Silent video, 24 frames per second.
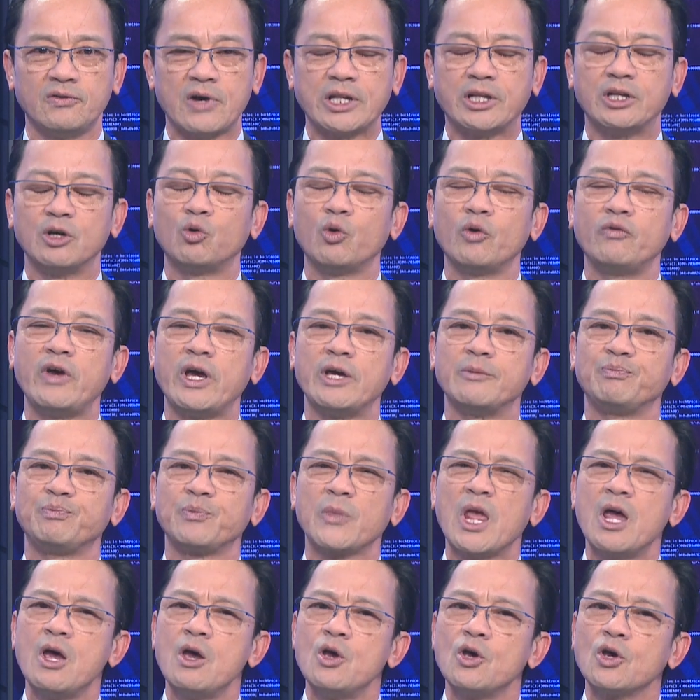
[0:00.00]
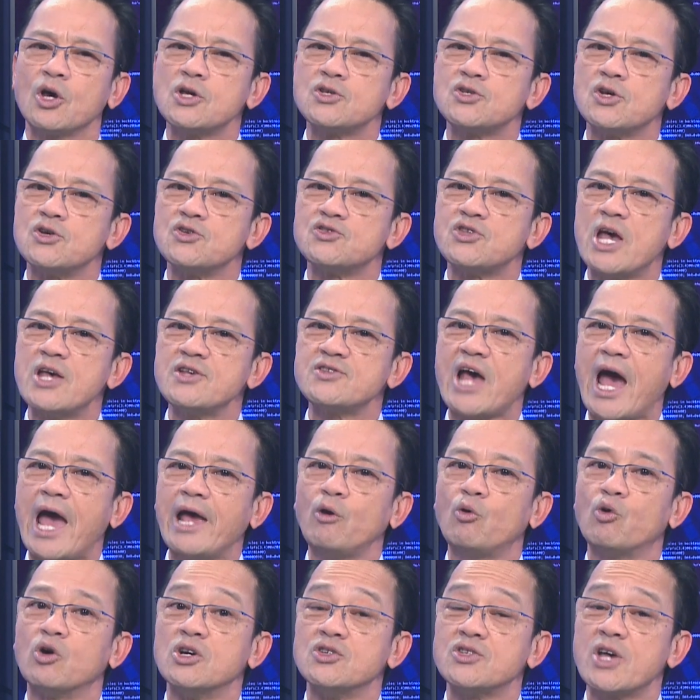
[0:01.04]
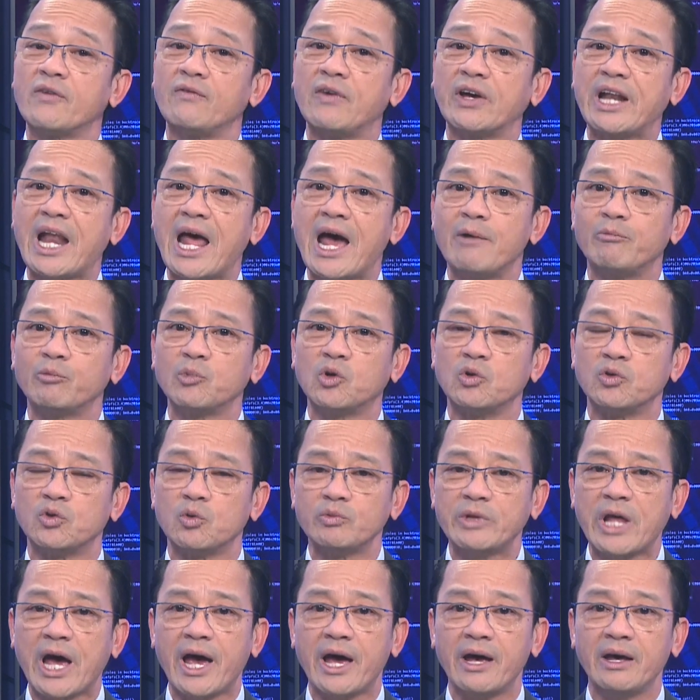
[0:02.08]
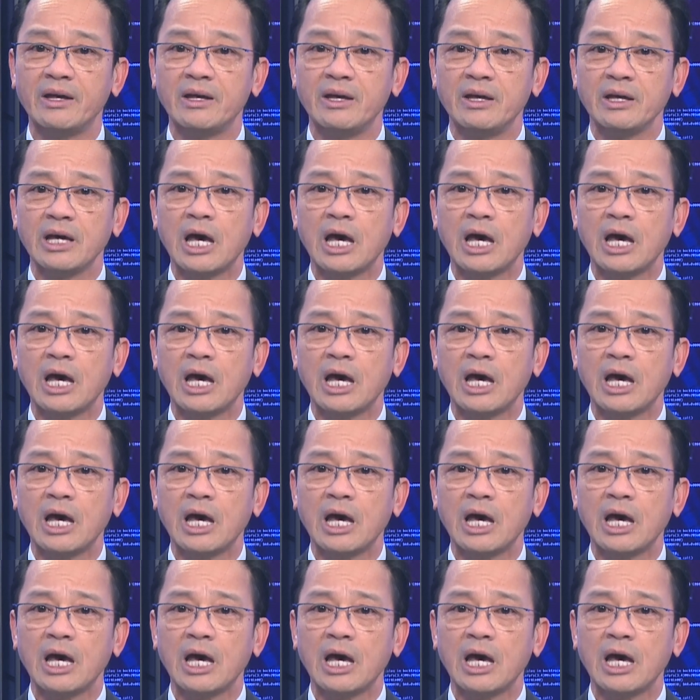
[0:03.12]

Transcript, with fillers: Và thưa quý vị, cái sự dễ dãi của người dân Việt Nam của chúng ta,